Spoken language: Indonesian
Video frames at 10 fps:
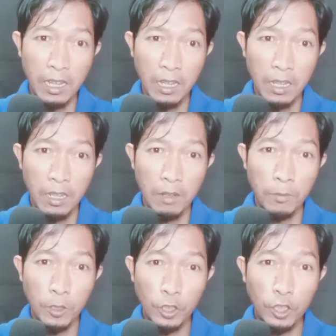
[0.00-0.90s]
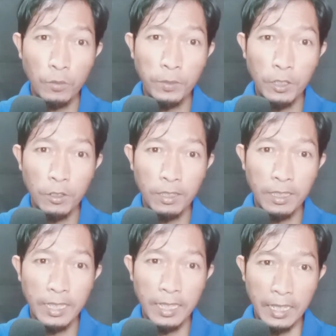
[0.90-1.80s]
menonton video
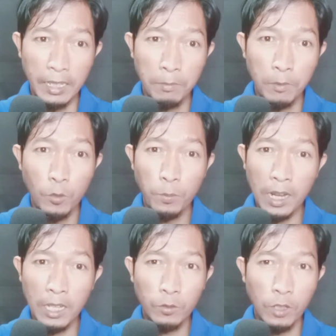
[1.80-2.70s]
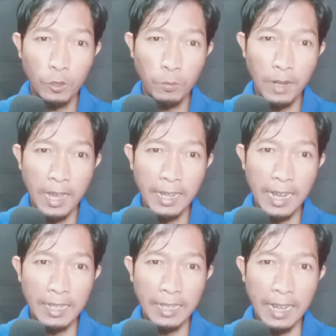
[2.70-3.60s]
sendiri merupakan suatu
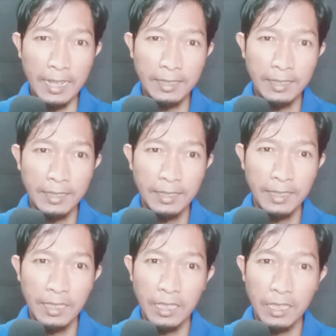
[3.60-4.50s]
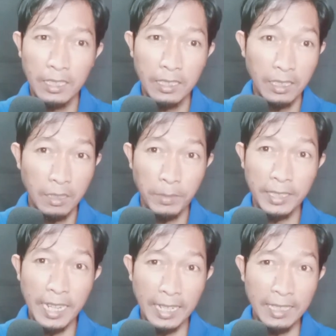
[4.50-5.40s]
pelanggaran
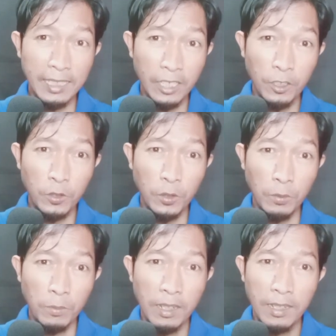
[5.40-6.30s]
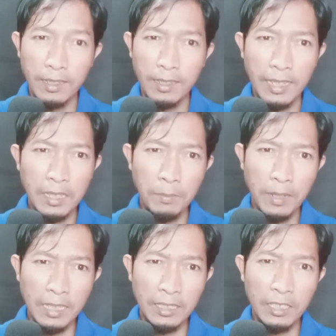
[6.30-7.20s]
kebijakan dari YouTube. Karena berarti
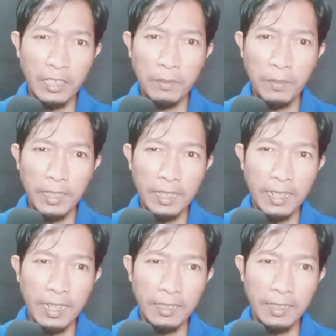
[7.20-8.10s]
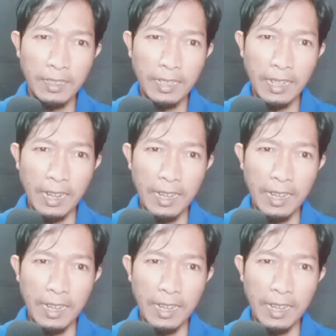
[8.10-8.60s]
traffic yang dihasilkan